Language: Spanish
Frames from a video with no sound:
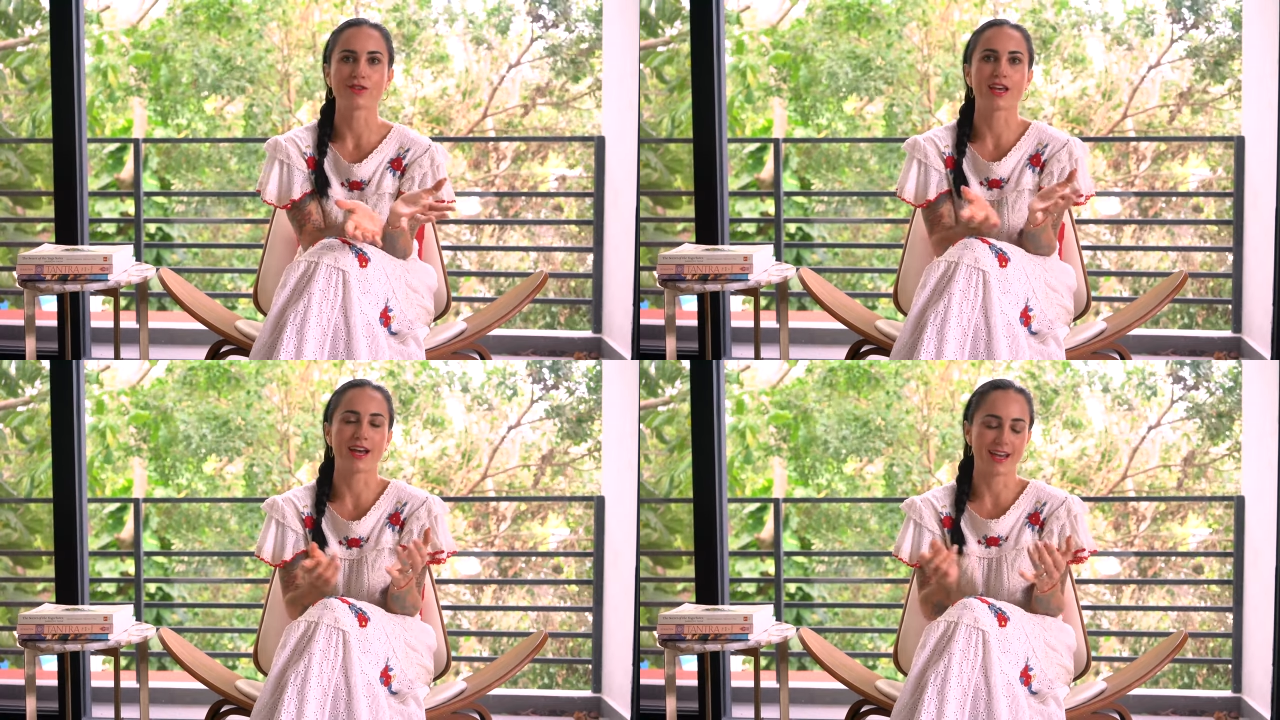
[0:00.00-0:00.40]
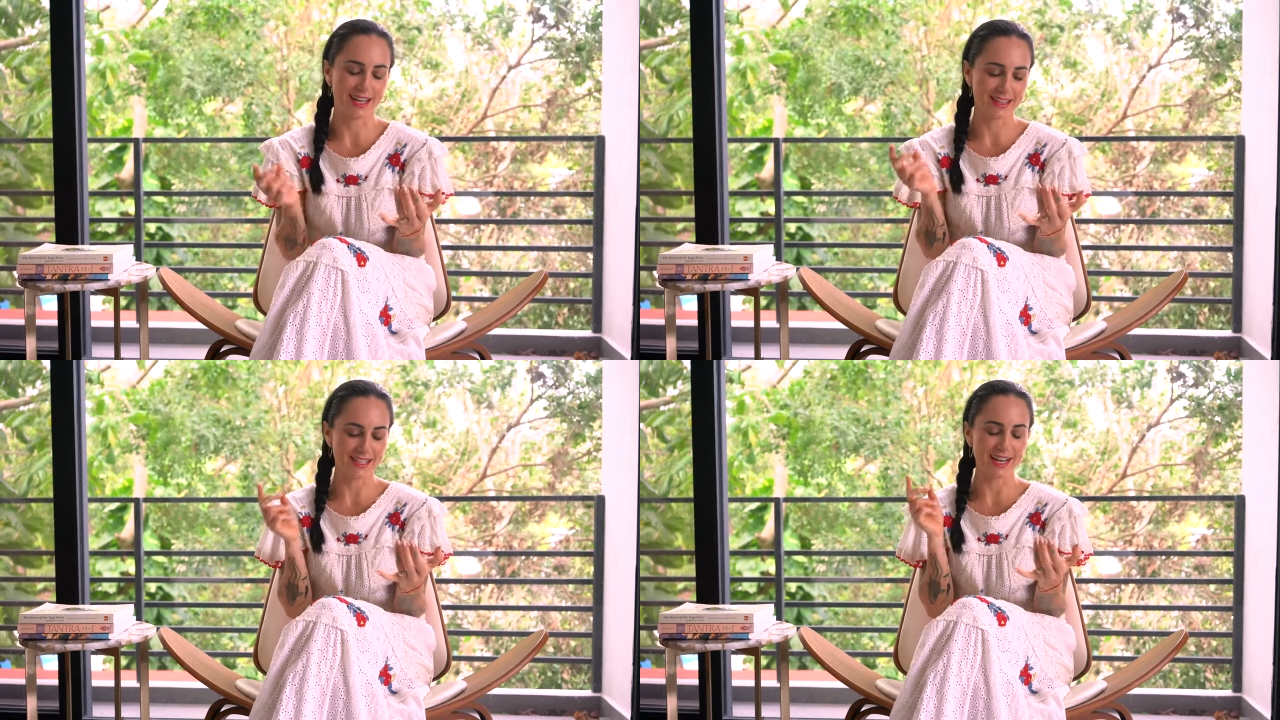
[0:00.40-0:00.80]
O sea,
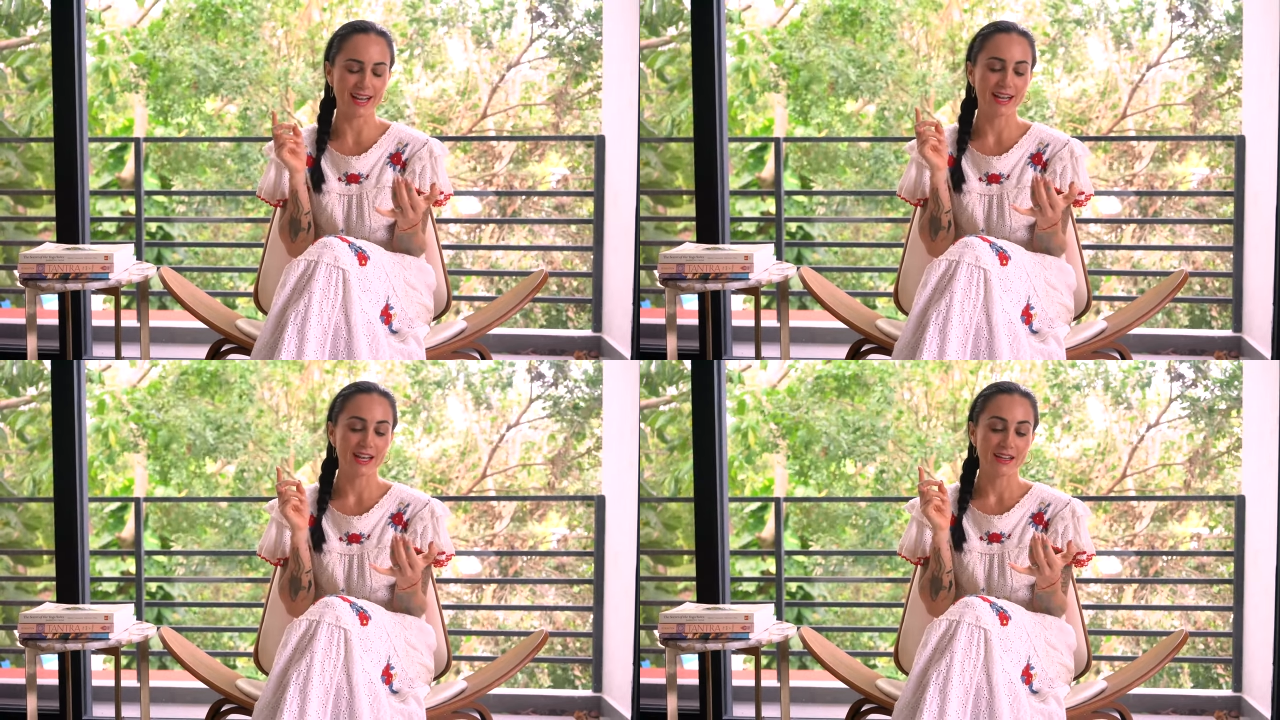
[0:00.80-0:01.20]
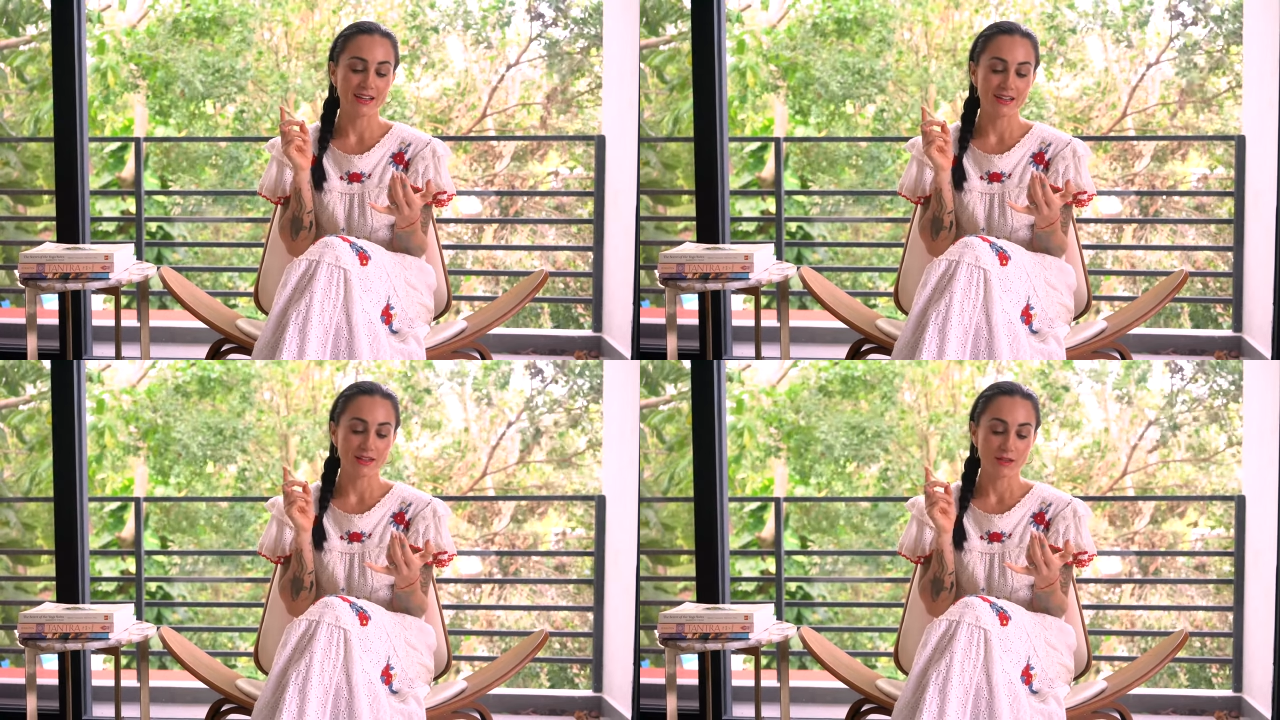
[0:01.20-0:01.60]
entre
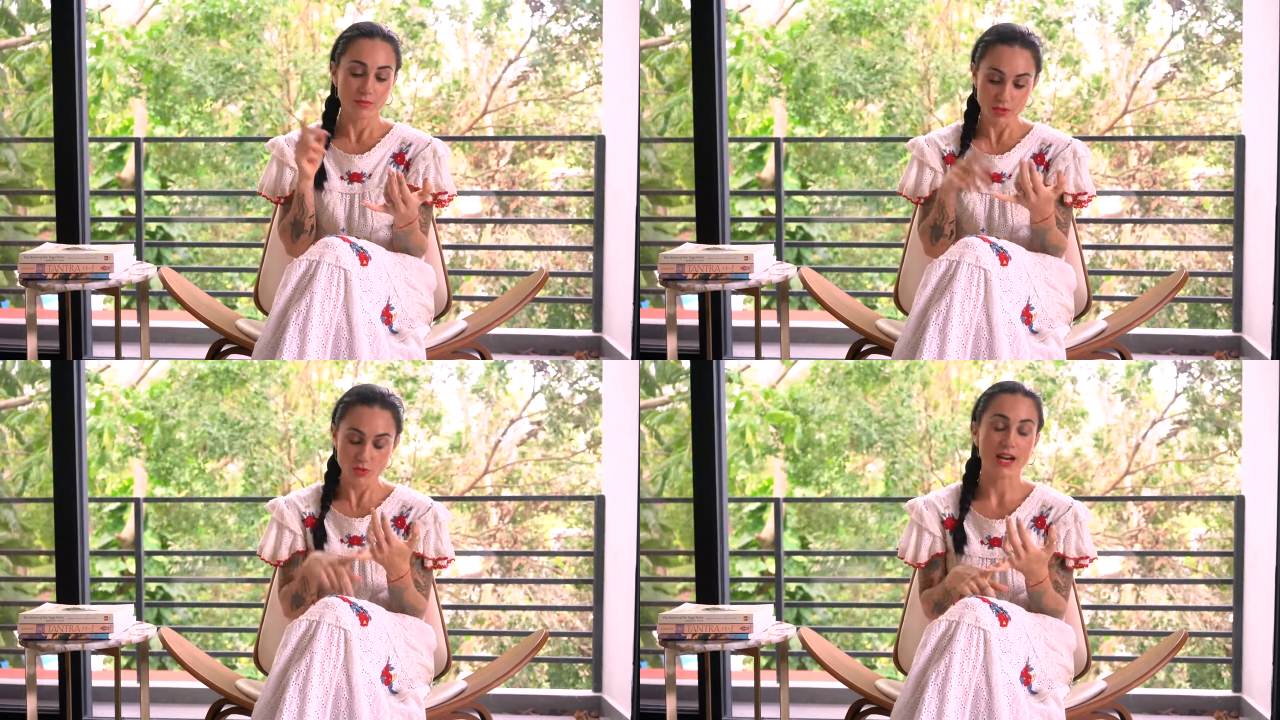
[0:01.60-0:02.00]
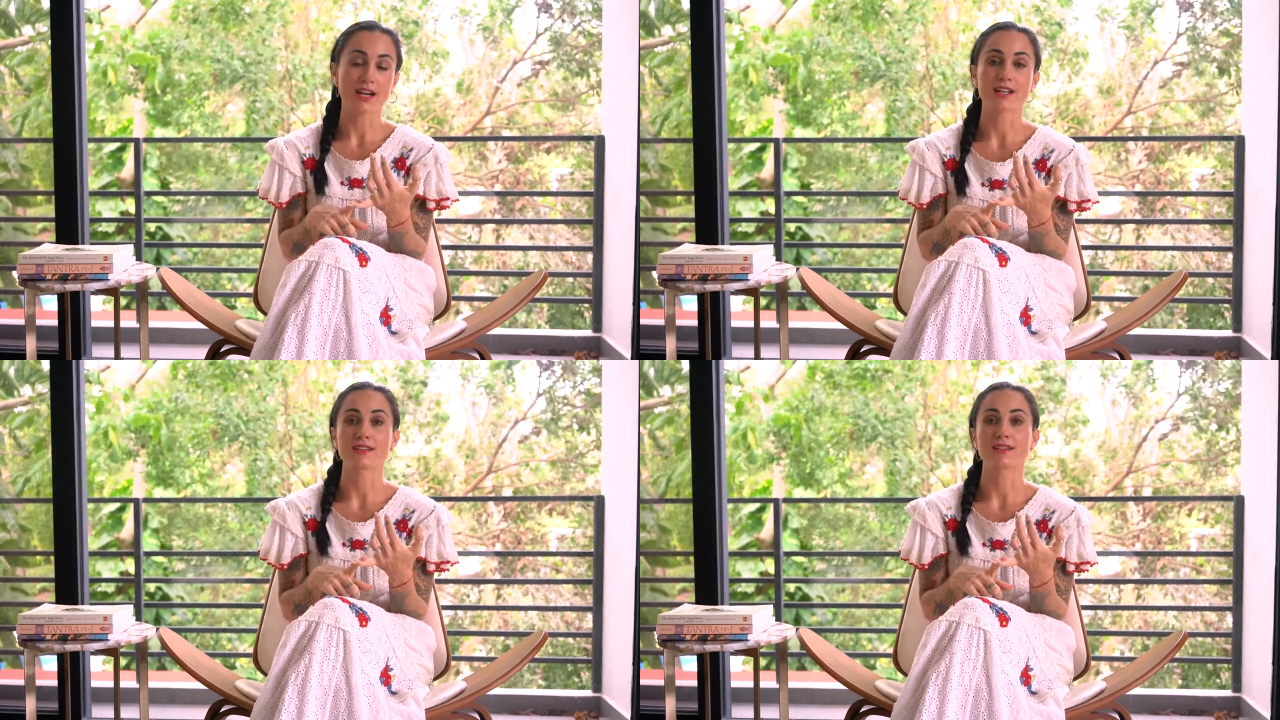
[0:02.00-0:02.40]
pues una
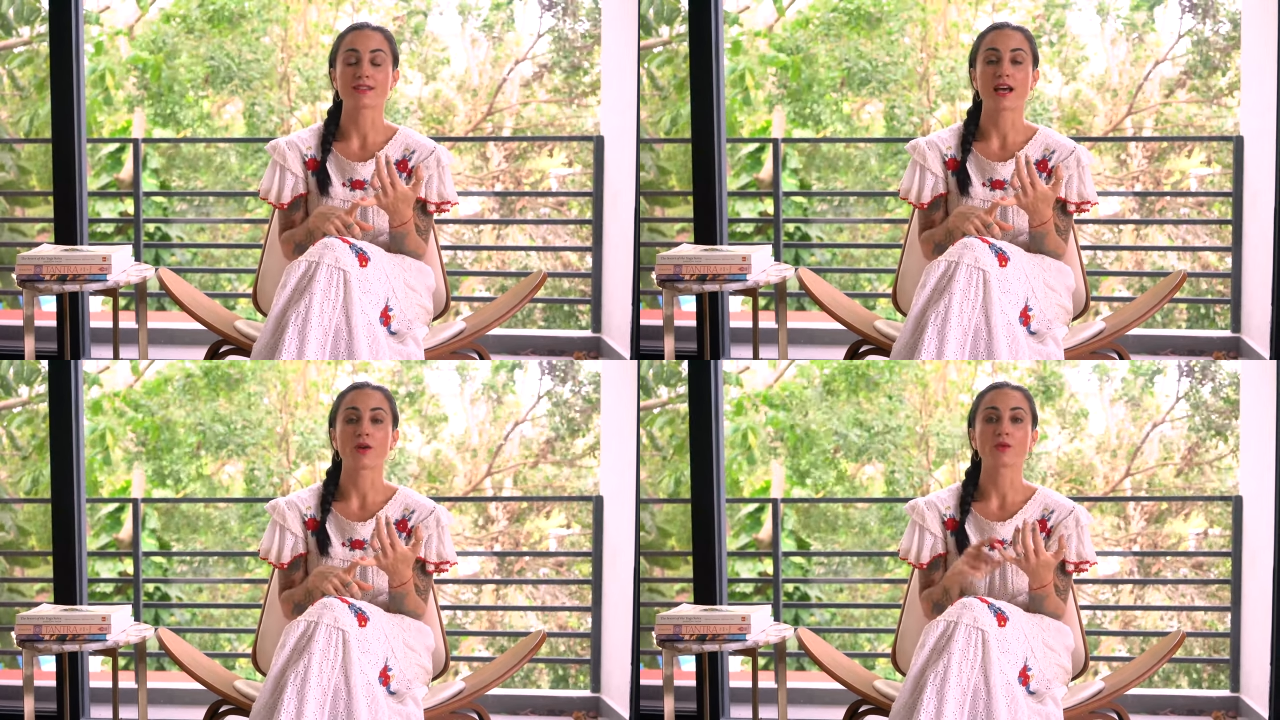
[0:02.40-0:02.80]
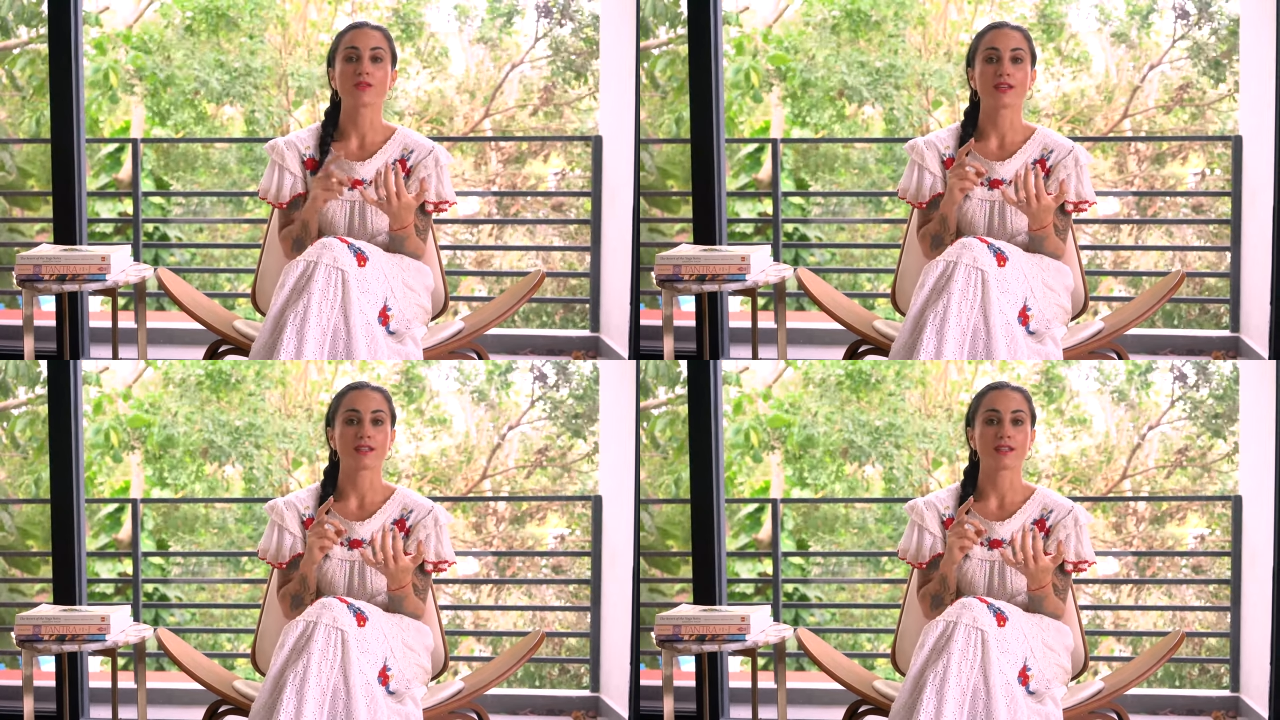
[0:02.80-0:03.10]
crisis de salud,